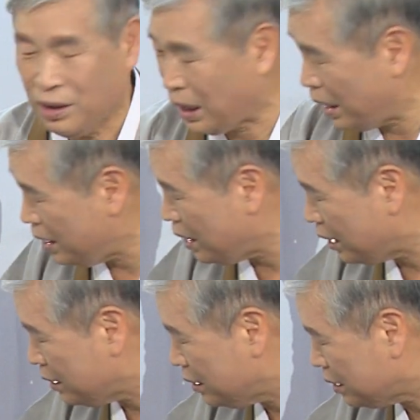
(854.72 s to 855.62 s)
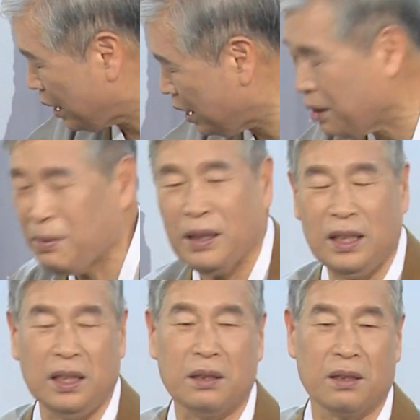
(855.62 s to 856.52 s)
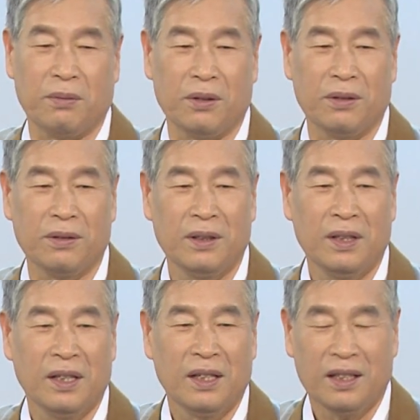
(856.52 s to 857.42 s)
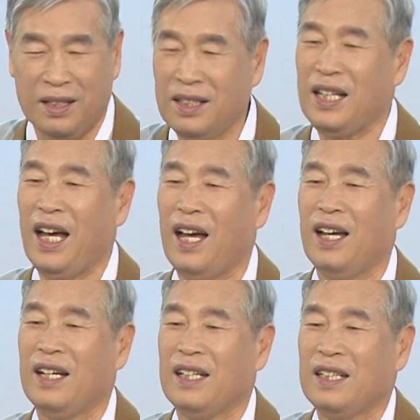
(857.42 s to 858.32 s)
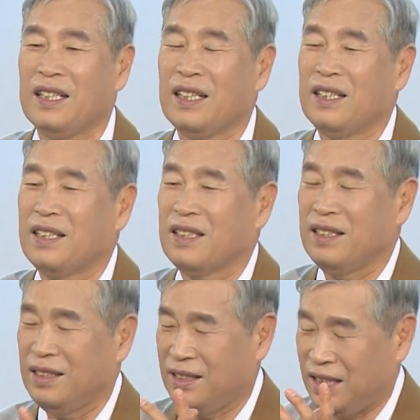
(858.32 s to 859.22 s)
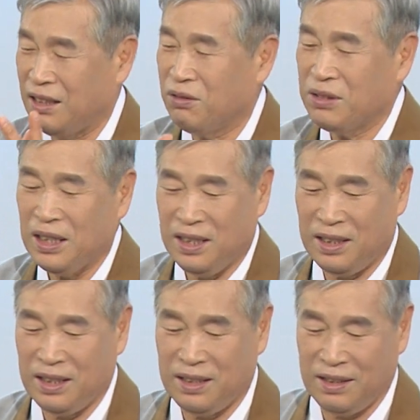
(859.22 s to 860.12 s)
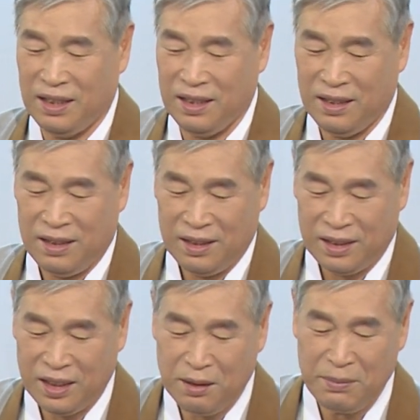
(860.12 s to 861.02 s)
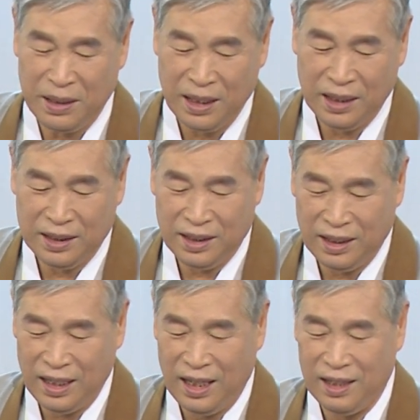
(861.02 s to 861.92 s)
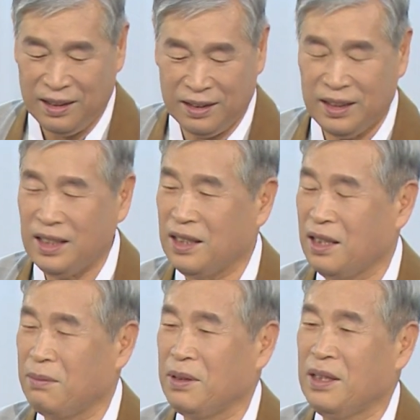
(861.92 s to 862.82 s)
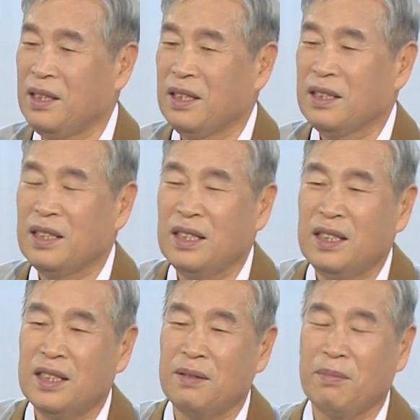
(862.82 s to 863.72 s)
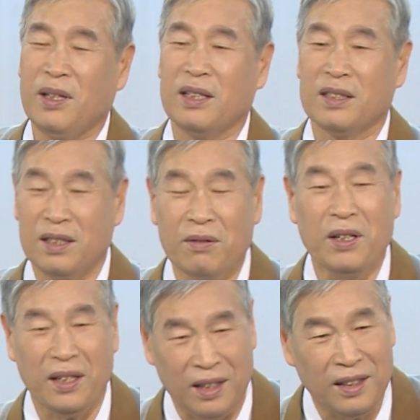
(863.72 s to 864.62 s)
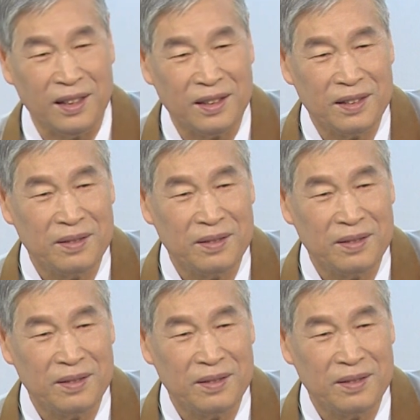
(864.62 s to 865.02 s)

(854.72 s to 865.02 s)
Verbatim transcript: 개인의 세계만 20점으로 그런데 대종사님께서나 처음 이거 하실 때 어떻게 하는가 하면 신심과 서원은